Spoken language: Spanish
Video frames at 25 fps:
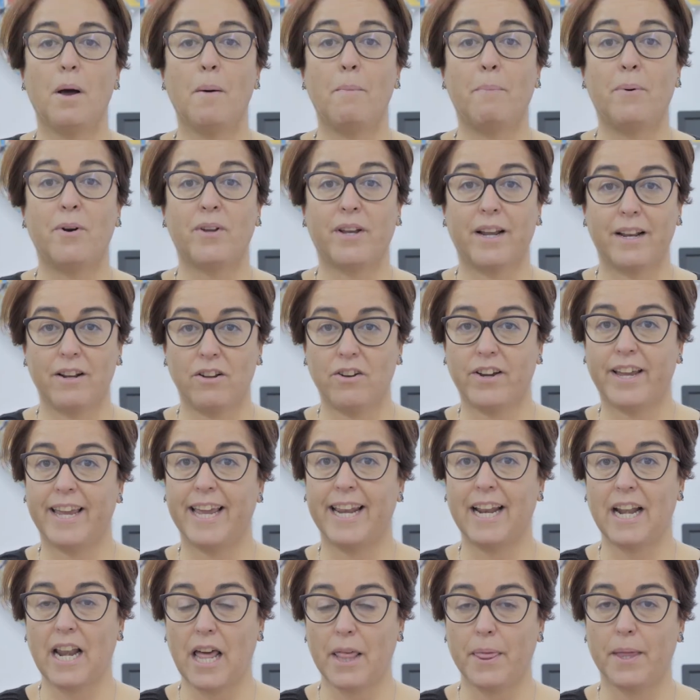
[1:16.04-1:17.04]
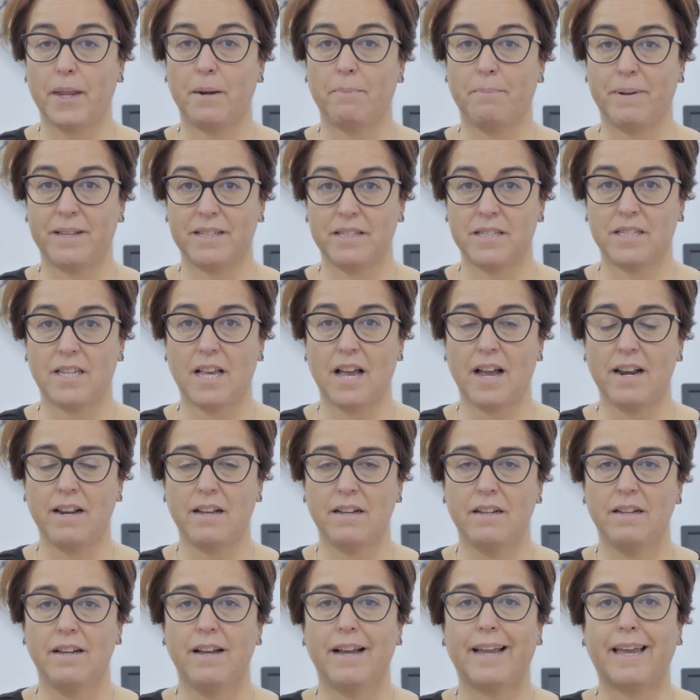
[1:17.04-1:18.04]
Porque nos quieren hacer pensar
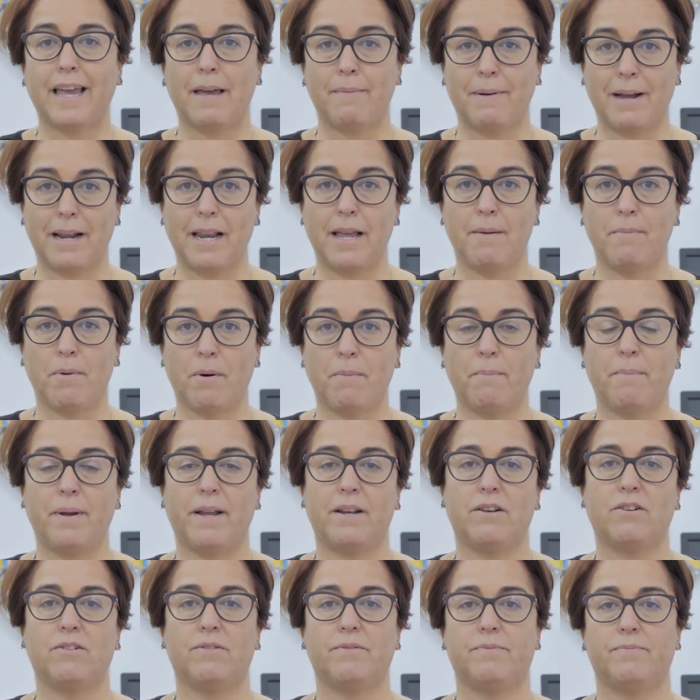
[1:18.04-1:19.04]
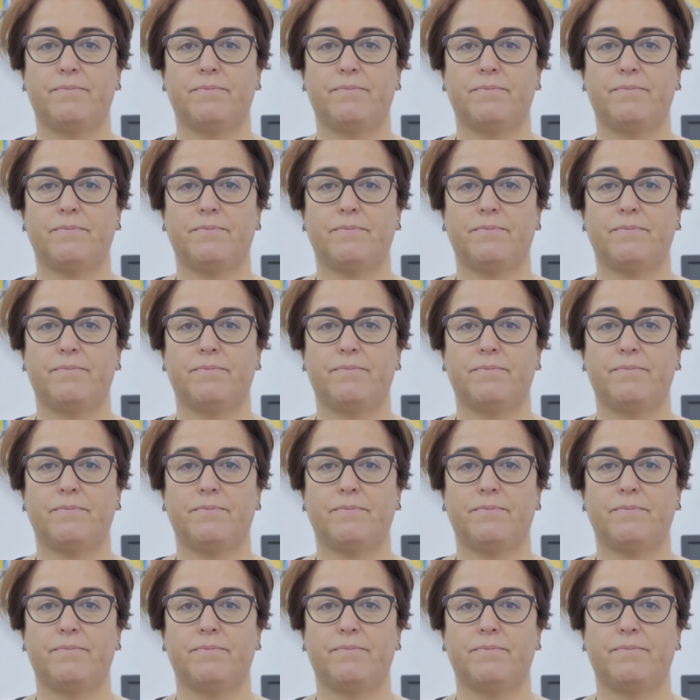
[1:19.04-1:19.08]
que valemos menos.